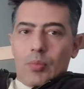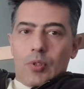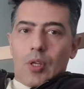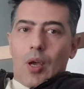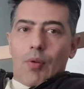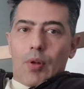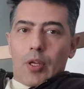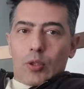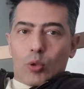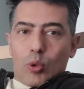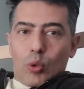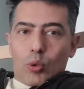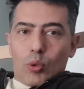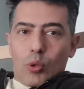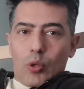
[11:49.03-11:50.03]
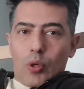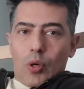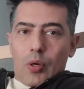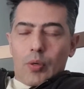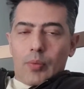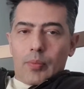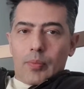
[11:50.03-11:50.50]
devlet
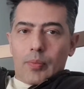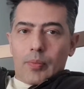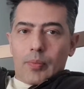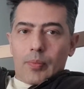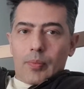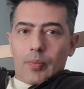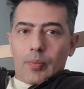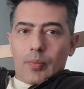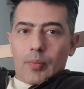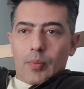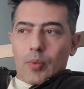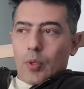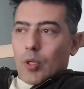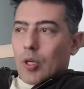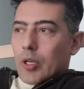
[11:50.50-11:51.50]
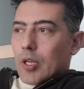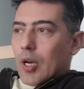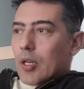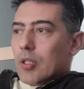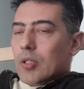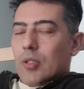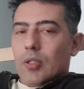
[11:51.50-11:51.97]
kötülüyor.
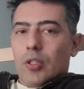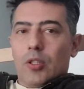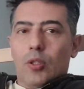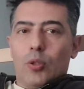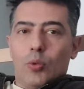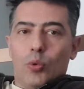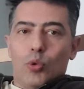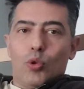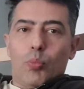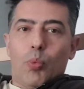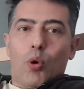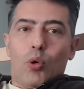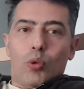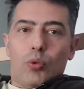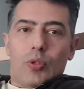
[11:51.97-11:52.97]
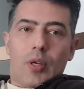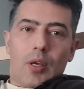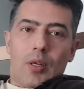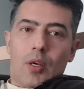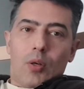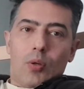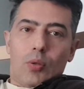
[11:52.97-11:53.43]
Yani iki ucu boklu
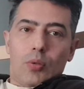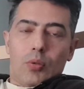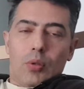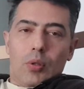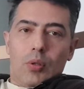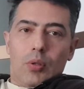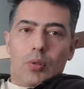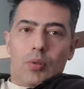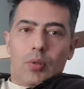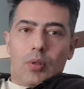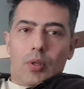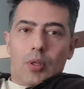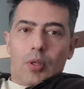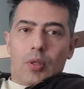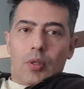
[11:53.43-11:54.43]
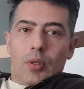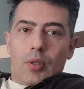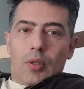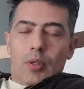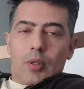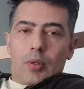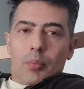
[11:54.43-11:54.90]
değnek oldu.
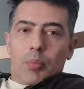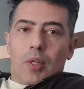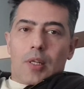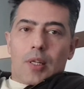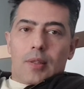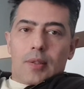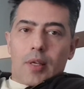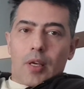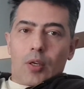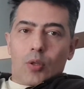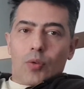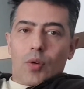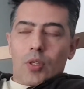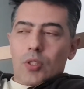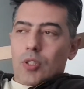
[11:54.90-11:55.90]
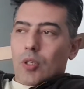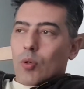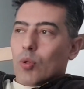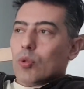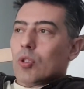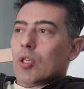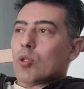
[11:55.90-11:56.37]
Millet neye güvenecek?
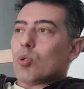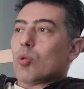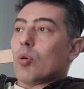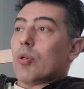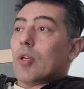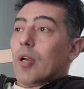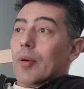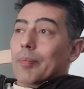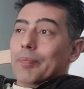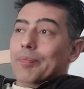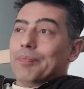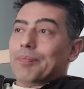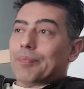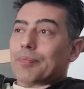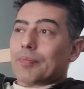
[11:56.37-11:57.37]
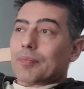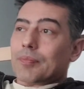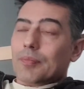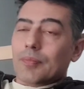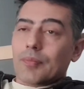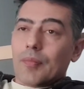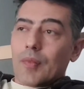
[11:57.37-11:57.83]
Ondan sonra
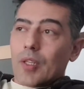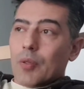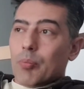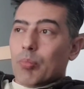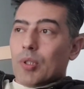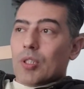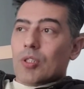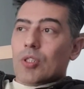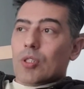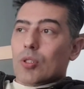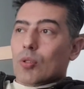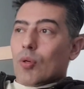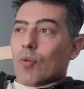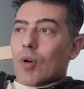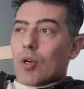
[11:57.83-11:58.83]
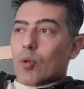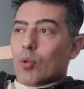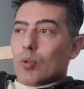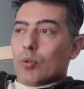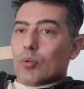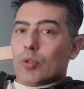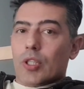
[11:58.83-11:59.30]
birinci Sinovac
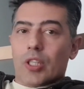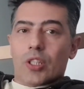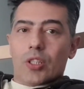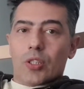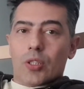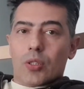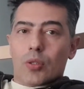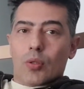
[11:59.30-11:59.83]
olundu, ikinci